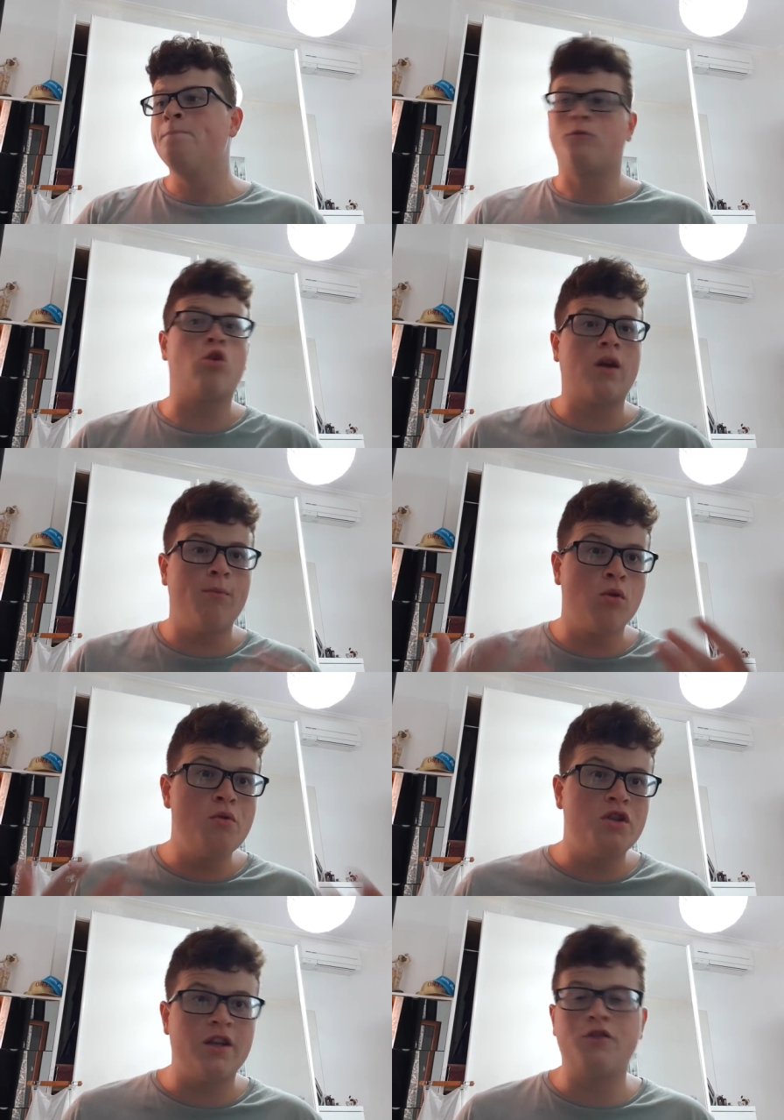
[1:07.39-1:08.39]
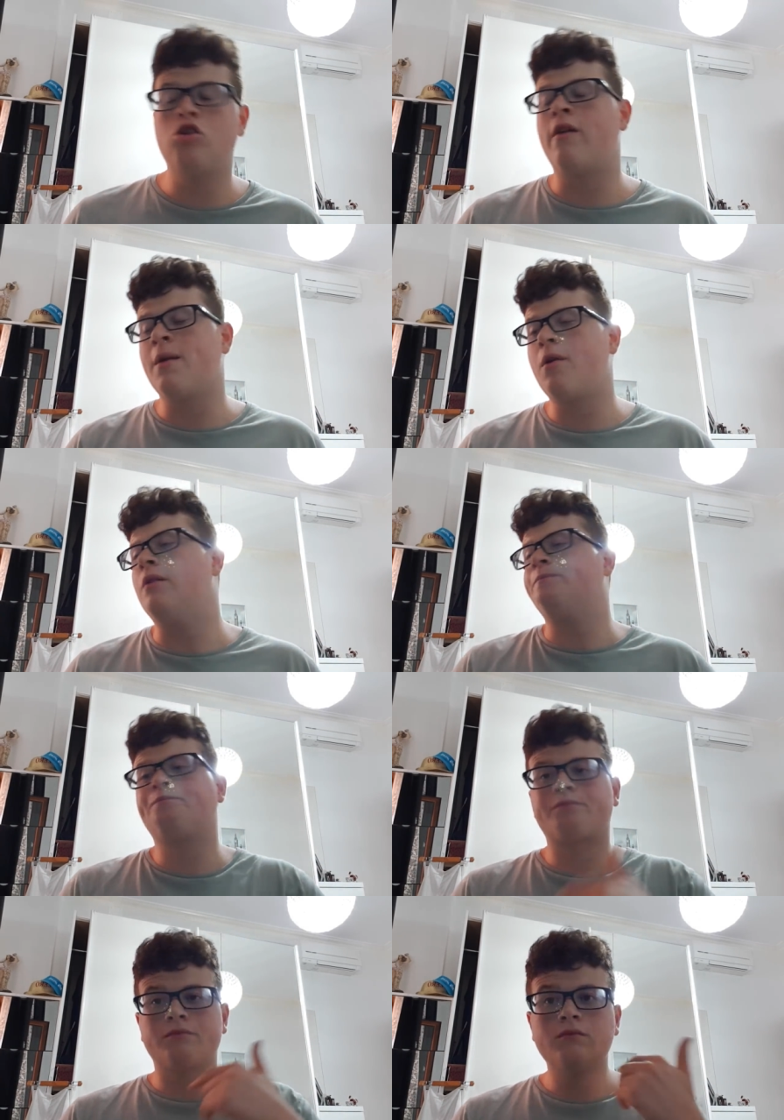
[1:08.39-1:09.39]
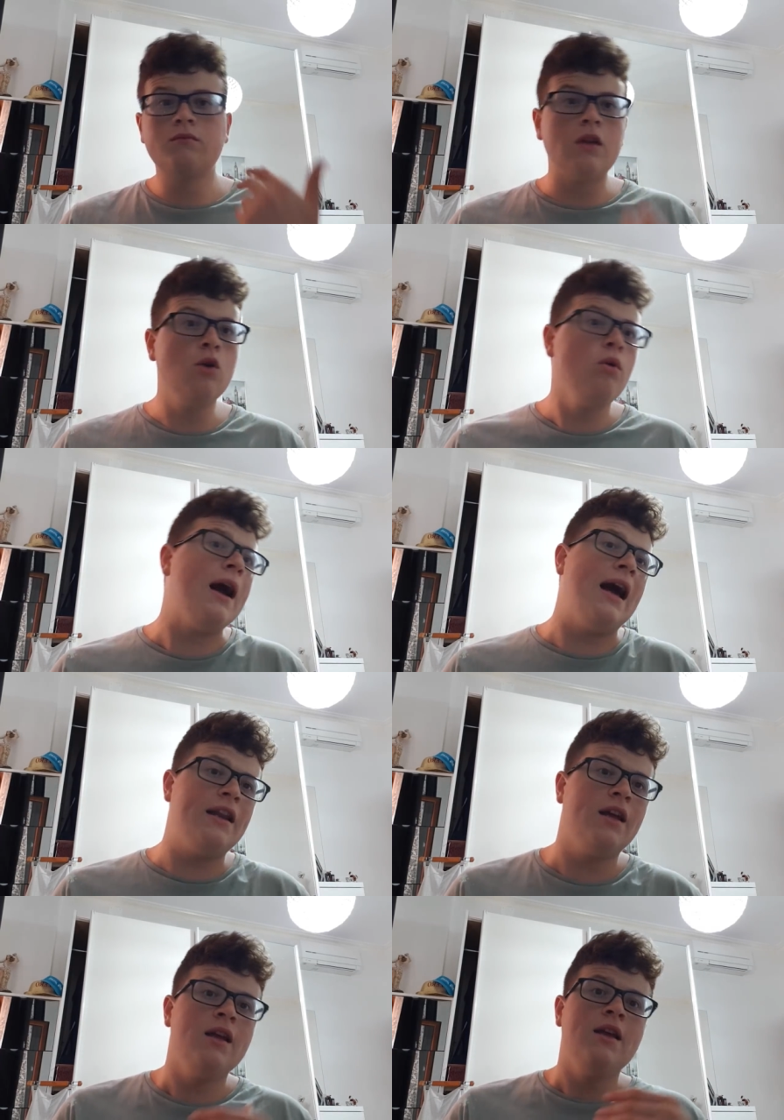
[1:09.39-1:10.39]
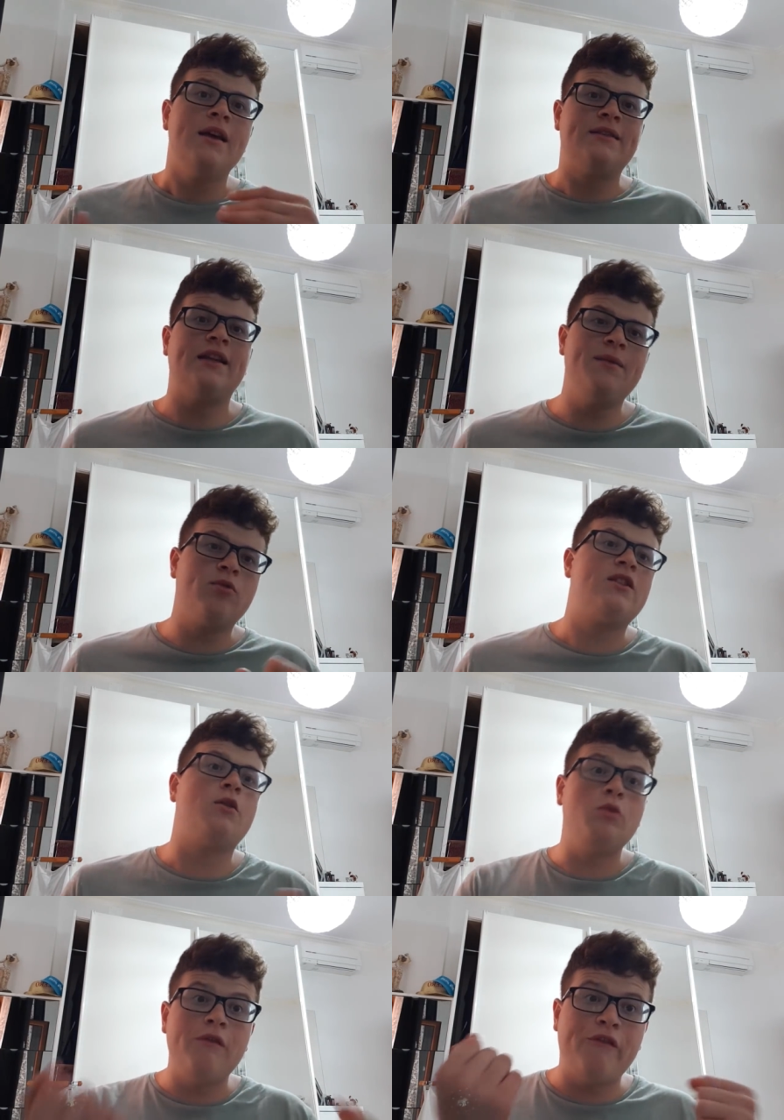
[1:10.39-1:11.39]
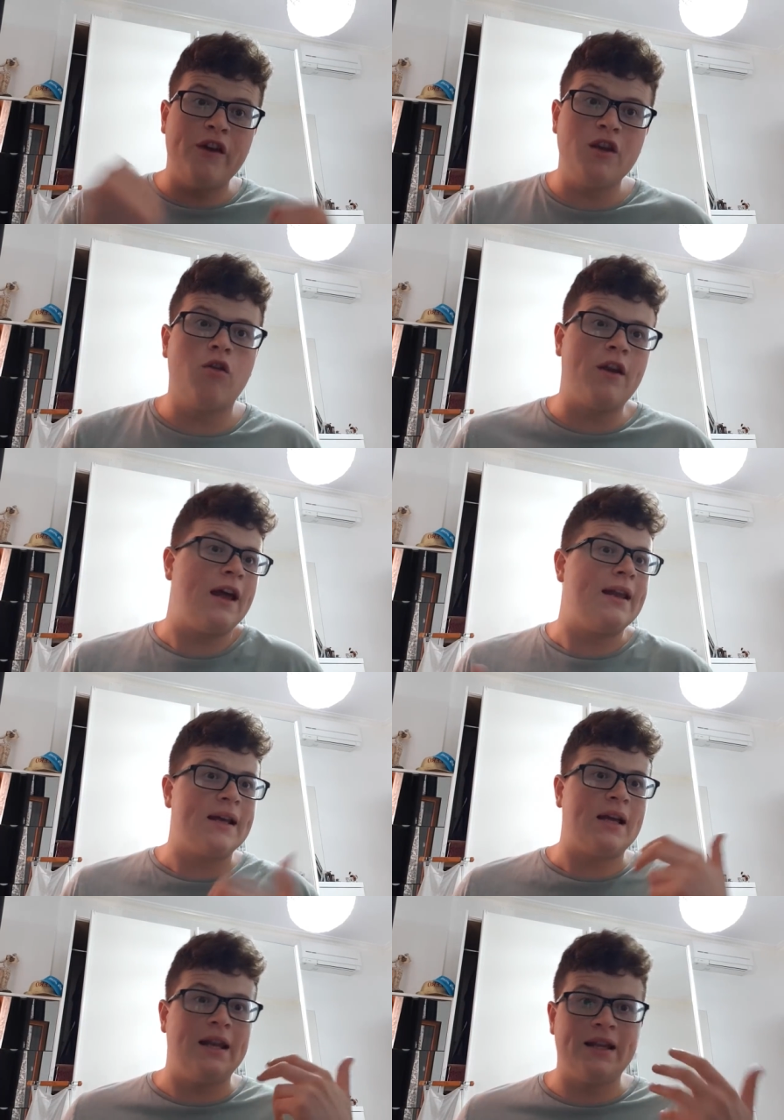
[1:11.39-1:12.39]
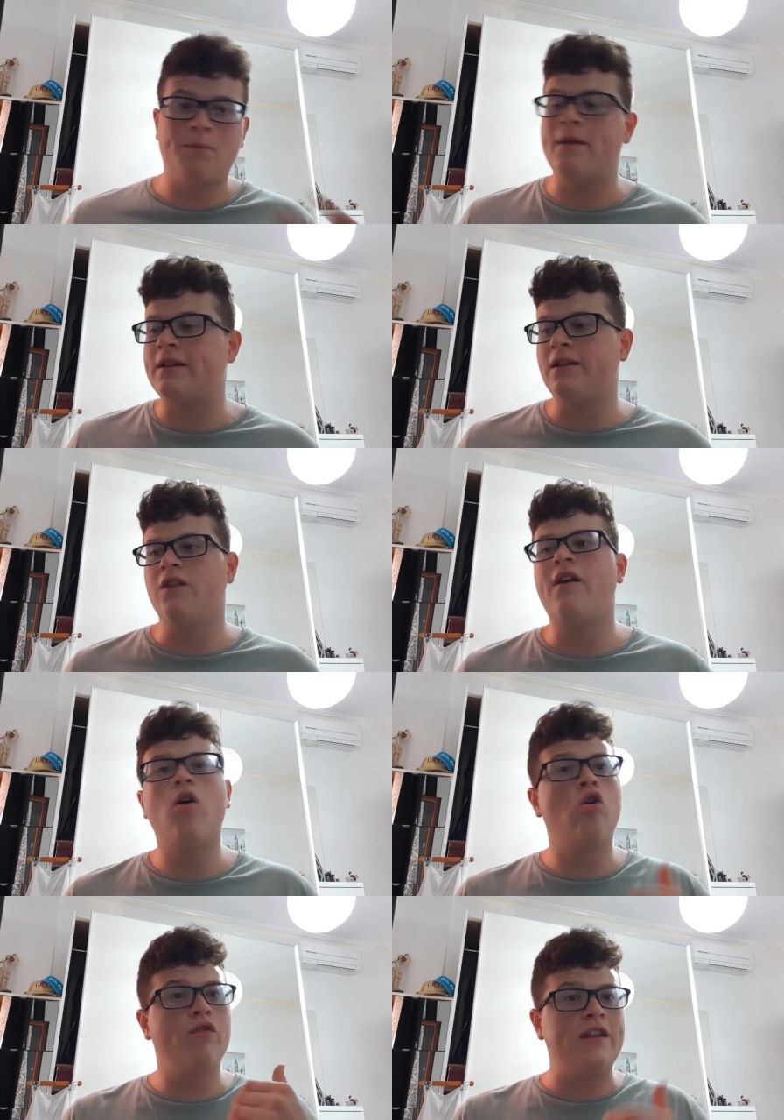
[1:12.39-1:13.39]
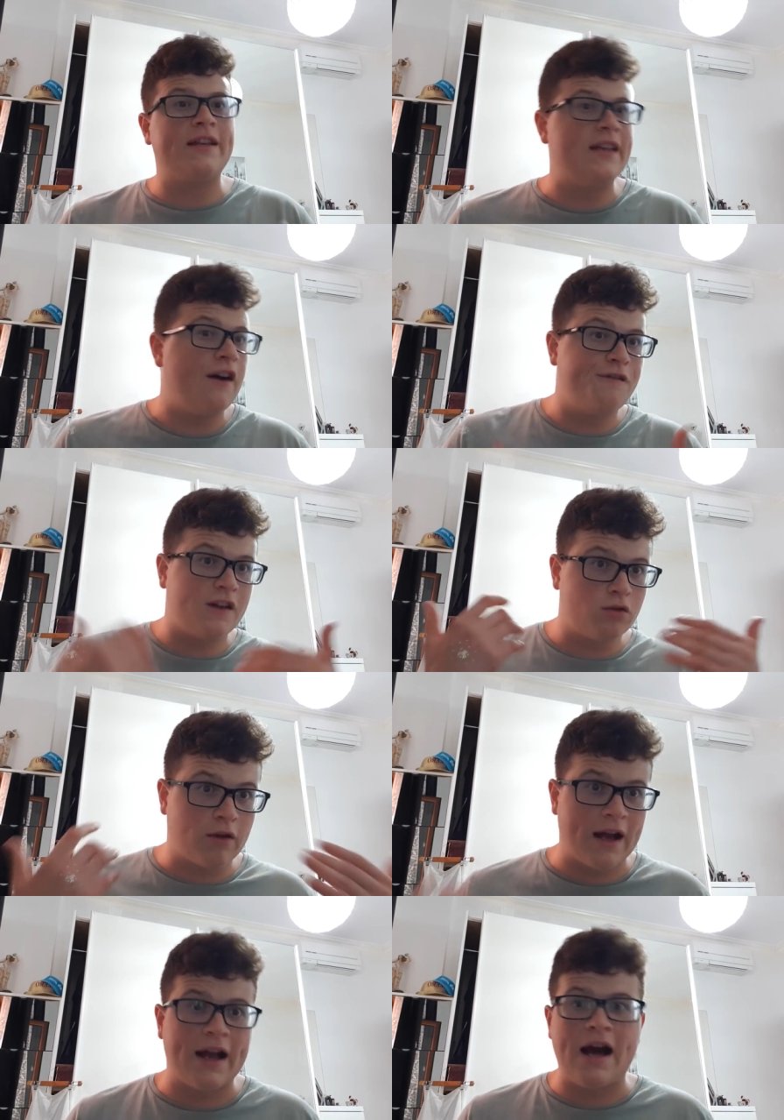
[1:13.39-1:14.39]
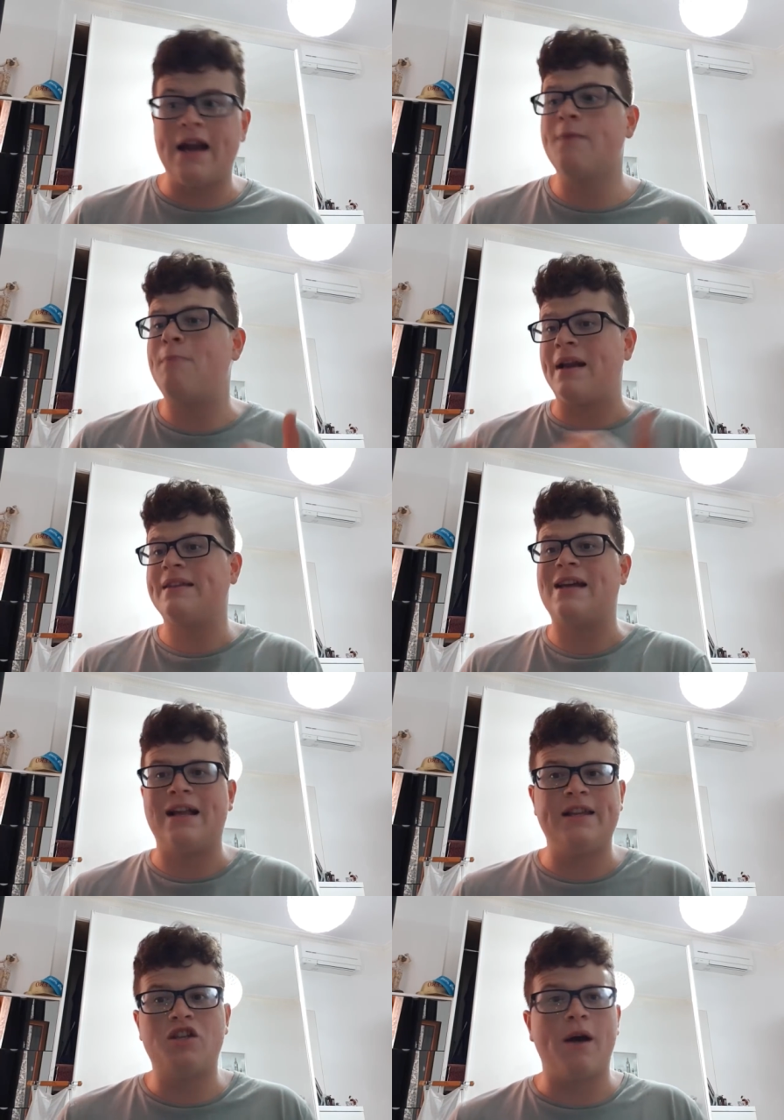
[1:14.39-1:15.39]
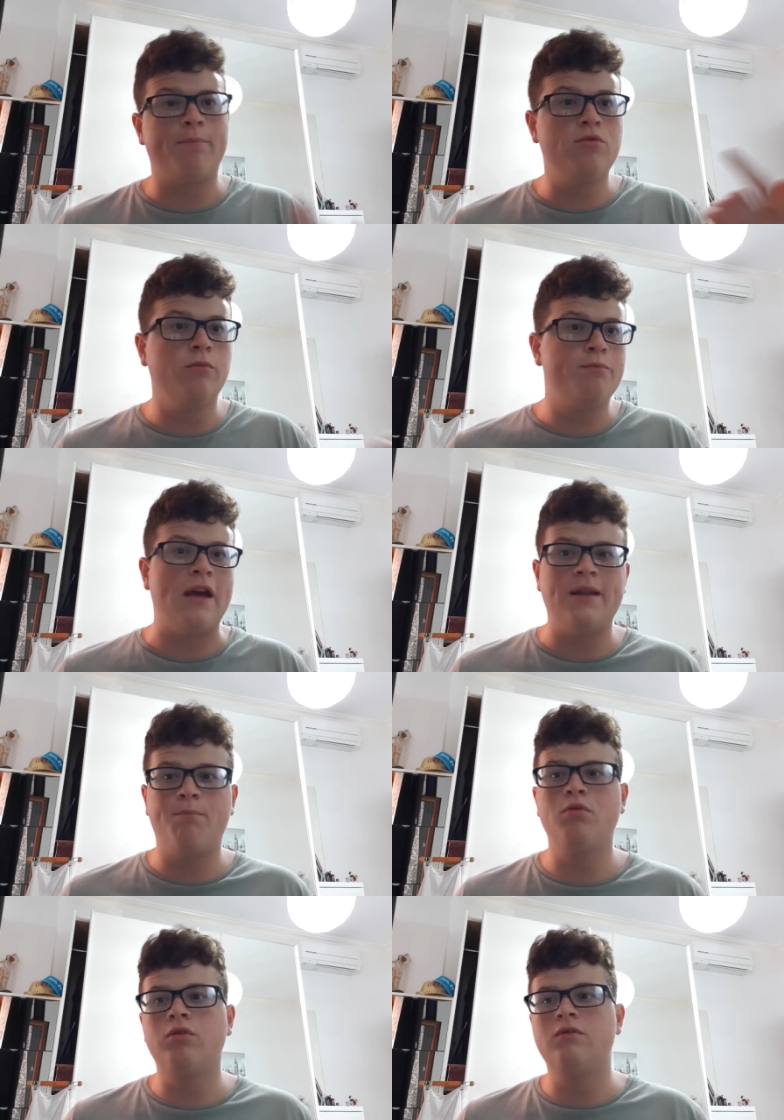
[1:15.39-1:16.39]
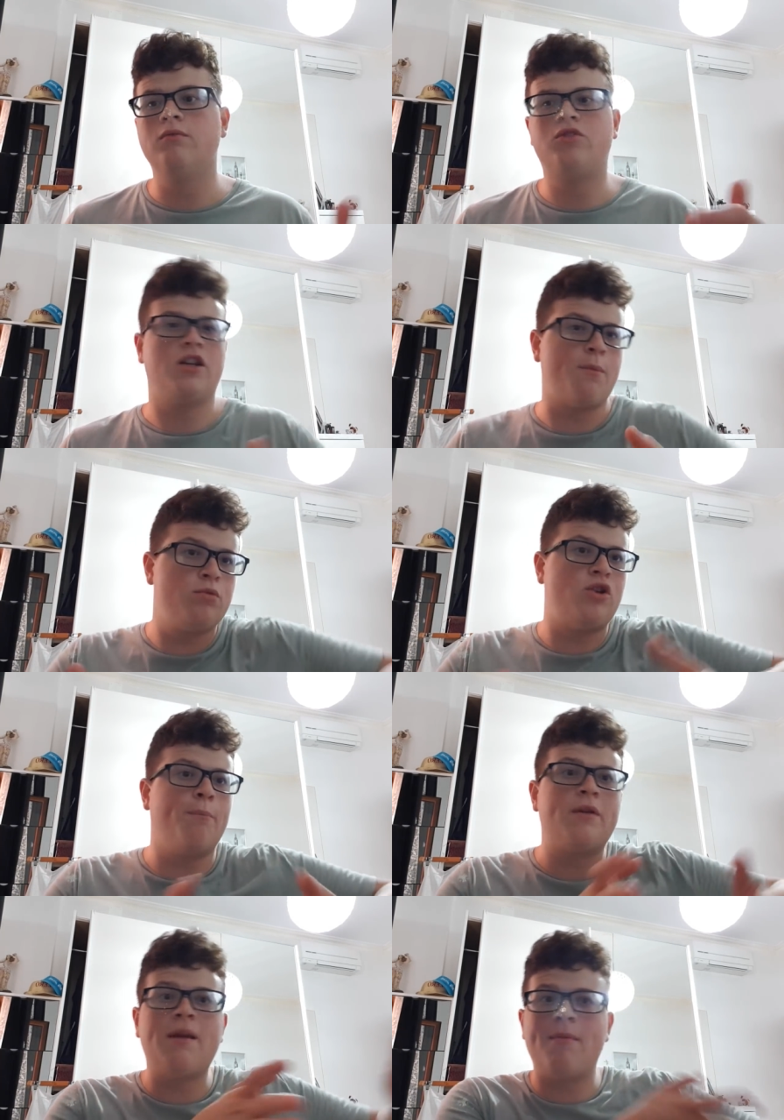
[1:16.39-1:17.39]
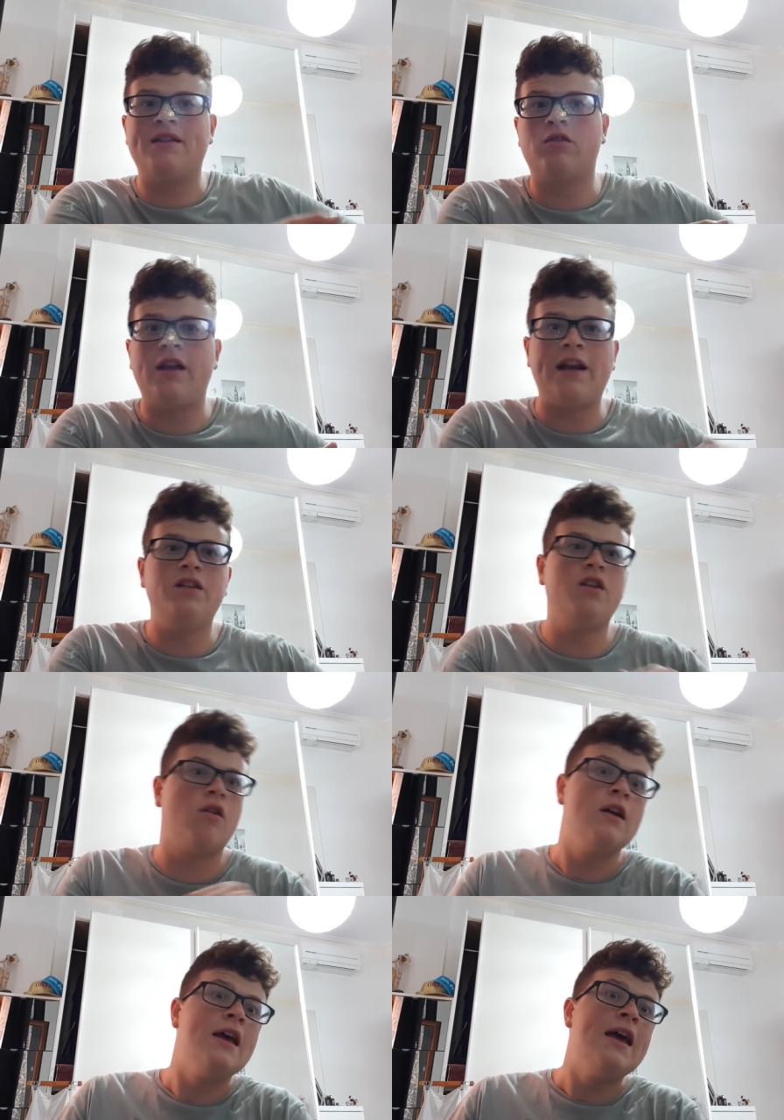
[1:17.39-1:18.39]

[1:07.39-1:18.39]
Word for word: Non che Bonucci sia giovane, però Rugani si è dimostrato inferiore alle, alle aspettative, Ovides ha fatto cagare, Barzagli ha un piede c'ha, un piede e mezzo nel ritiro